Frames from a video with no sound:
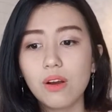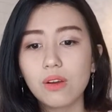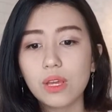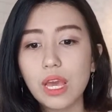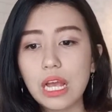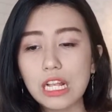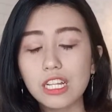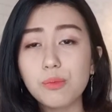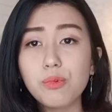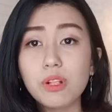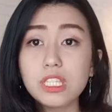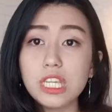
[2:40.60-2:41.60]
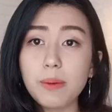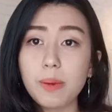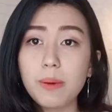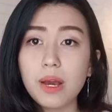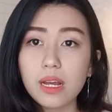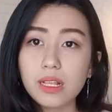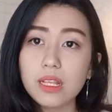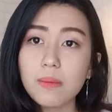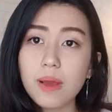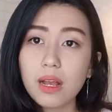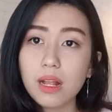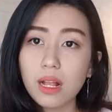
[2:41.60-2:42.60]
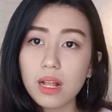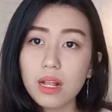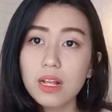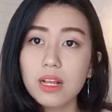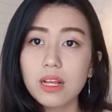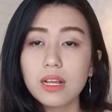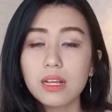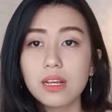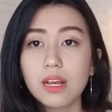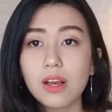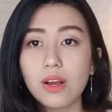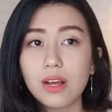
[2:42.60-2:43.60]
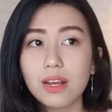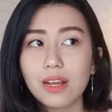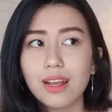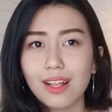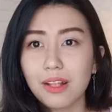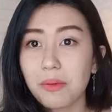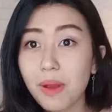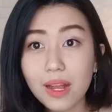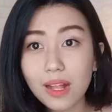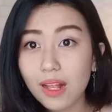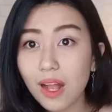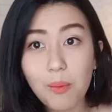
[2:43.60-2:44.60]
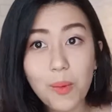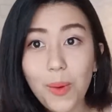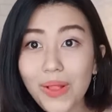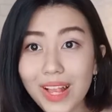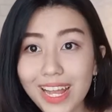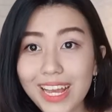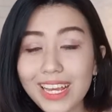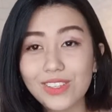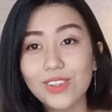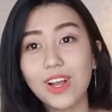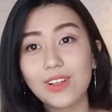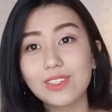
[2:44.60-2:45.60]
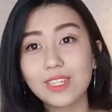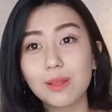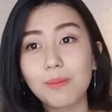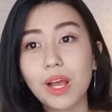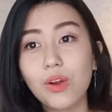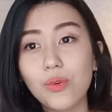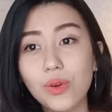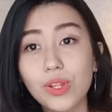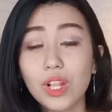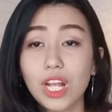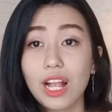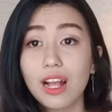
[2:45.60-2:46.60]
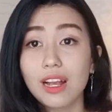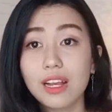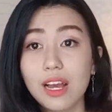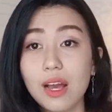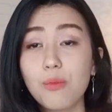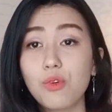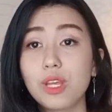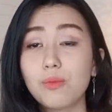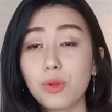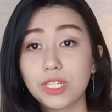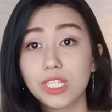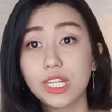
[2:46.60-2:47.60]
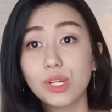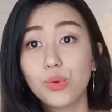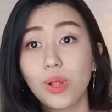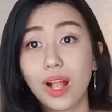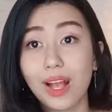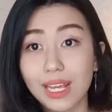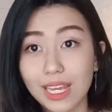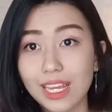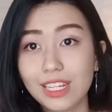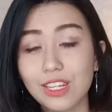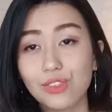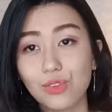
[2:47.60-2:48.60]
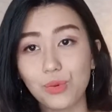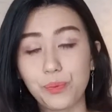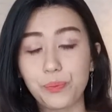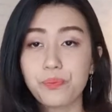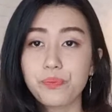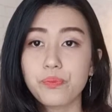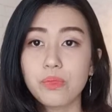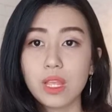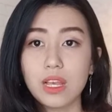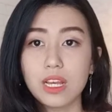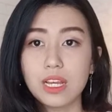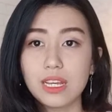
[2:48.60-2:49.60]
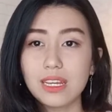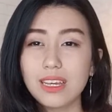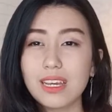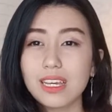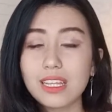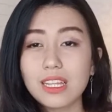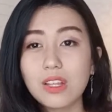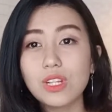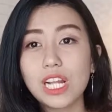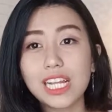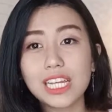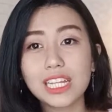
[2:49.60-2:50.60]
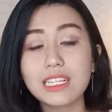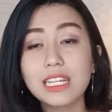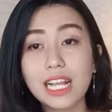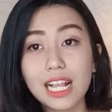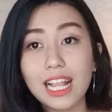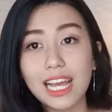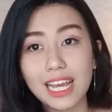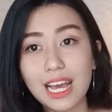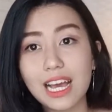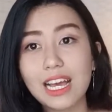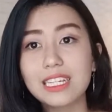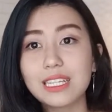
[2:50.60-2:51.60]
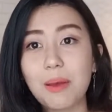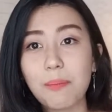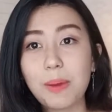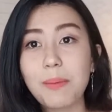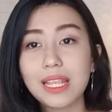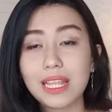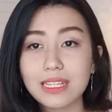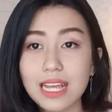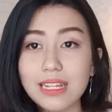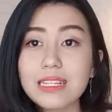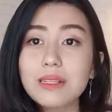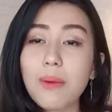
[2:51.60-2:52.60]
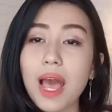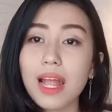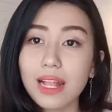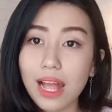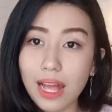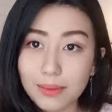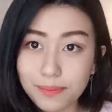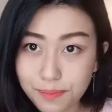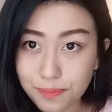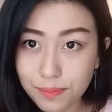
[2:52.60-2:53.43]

oke hari ini pulang capek banget nih mager karena mager nggak boleh gitu harus tetap lakuin olahraga mungkin porsinya dikurangin gitu ya kita tahu diri kita sendiri lah ya sampai batasannya semana